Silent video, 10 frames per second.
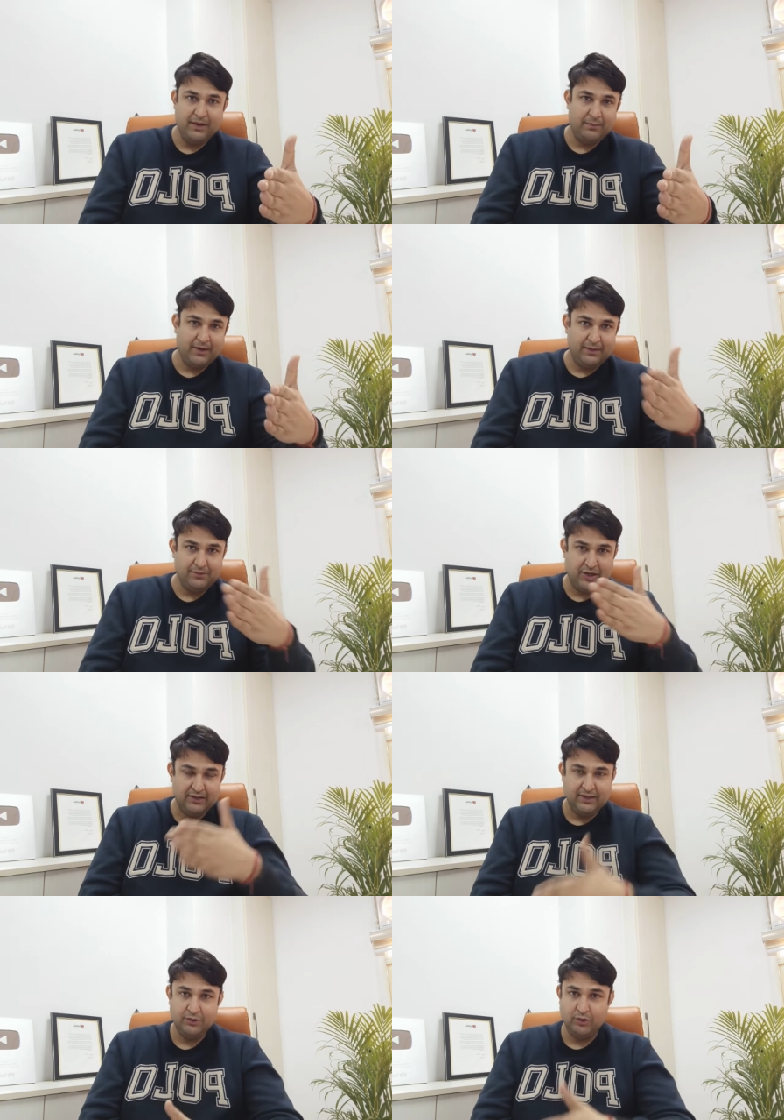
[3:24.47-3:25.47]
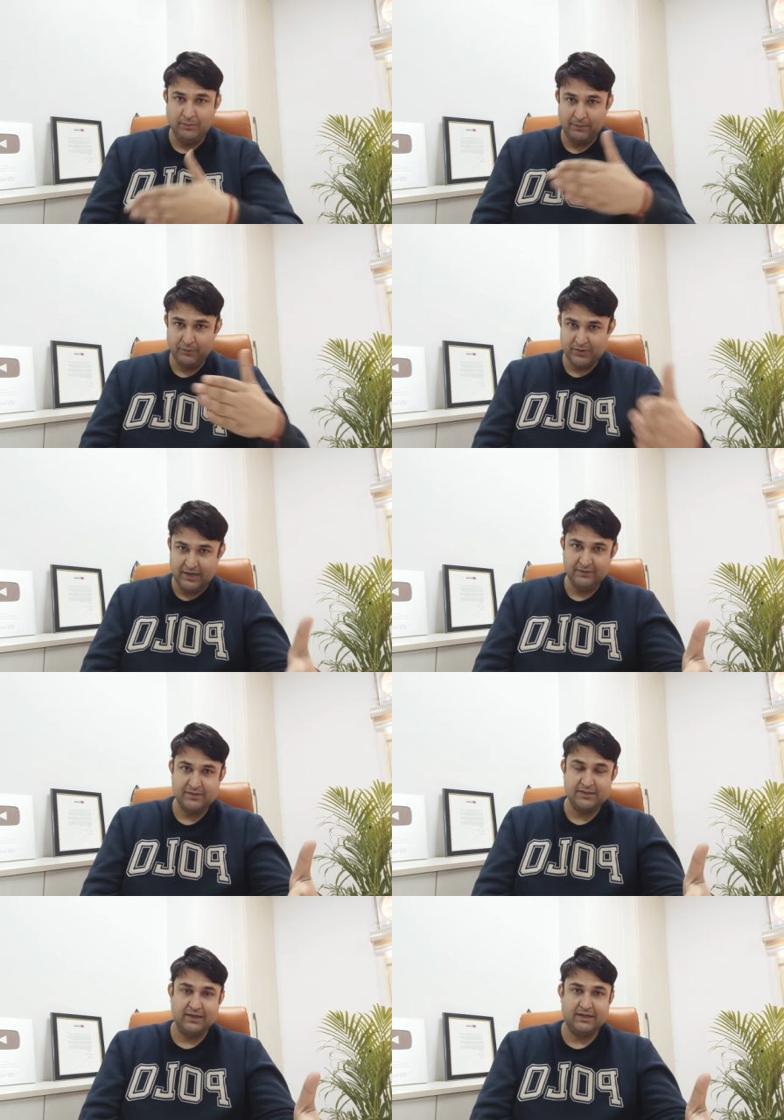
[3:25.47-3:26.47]
भी आप अगर आप चाहते हैं तो हम आपको साइट
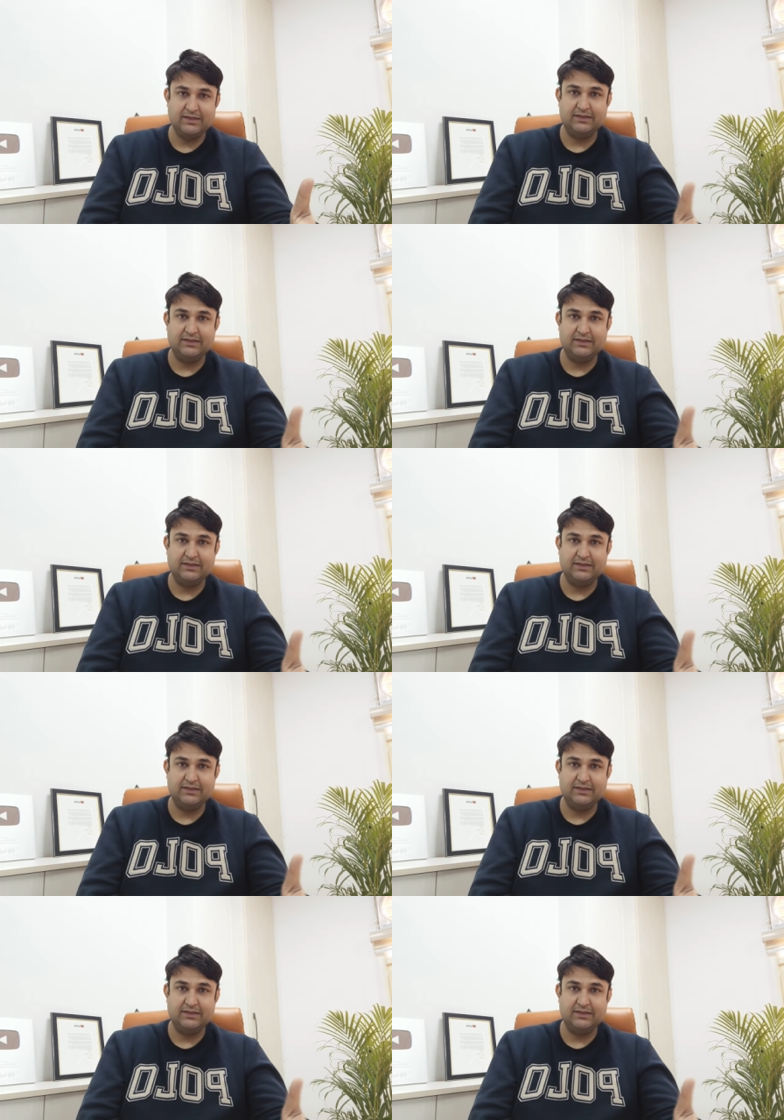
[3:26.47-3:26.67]
विजिट करा